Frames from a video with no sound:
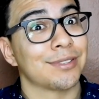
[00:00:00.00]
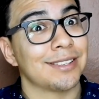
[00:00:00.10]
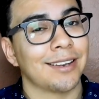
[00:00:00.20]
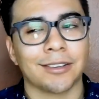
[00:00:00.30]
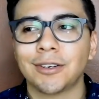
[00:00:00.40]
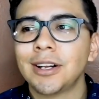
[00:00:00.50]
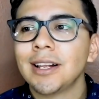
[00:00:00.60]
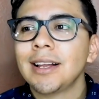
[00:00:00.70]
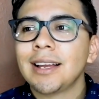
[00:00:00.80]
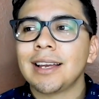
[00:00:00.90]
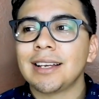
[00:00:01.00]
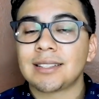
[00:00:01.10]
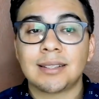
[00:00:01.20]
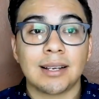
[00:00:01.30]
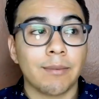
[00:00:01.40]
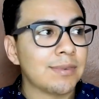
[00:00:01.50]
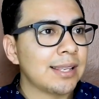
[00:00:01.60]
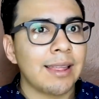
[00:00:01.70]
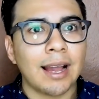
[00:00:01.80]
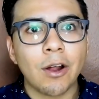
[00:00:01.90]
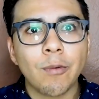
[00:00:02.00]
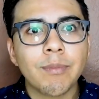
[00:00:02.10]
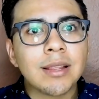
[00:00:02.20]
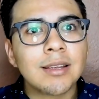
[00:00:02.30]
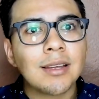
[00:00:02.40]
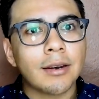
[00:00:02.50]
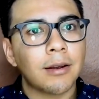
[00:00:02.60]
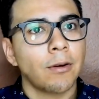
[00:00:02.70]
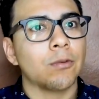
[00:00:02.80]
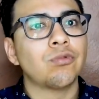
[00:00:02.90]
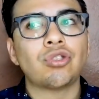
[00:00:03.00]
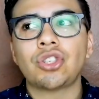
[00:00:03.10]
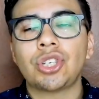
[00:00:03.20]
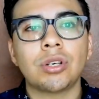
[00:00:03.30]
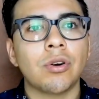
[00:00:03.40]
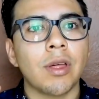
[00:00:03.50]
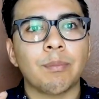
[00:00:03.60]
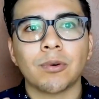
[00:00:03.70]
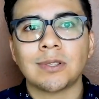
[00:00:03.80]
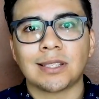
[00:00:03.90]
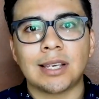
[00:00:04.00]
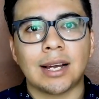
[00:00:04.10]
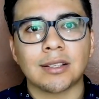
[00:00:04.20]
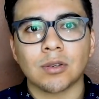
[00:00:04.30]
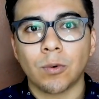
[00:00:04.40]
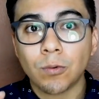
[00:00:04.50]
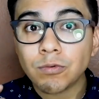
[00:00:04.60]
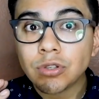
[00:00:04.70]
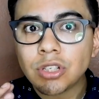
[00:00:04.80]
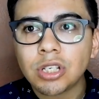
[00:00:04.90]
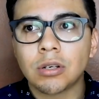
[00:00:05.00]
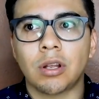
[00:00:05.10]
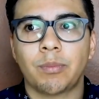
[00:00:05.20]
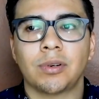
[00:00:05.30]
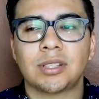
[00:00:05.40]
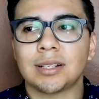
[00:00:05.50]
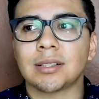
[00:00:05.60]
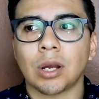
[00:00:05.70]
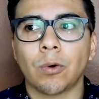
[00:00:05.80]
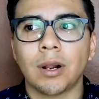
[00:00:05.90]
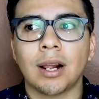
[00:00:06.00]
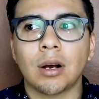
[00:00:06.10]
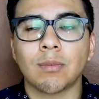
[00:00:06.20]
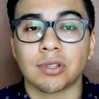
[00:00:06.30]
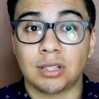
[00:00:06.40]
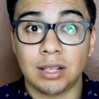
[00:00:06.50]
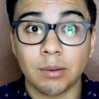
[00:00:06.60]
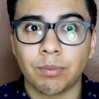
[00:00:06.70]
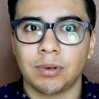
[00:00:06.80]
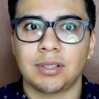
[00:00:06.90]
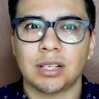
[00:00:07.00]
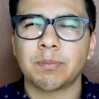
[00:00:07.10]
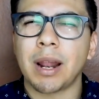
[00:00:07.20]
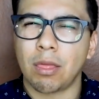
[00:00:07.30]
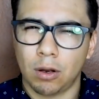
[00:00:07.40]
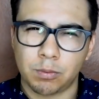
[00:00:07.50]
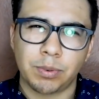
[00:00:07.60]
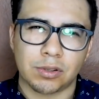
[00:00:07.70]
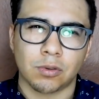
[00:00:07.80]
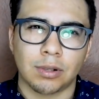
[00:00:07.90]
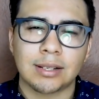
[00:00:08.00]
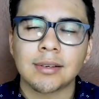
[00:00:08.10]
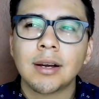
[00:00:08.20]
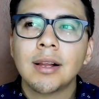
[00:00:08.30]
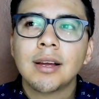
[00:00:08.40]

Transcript: por cierto, este, se dejaron venir un chingo de policías, un chingo de policías, te juro, eran como siete policías para dos personas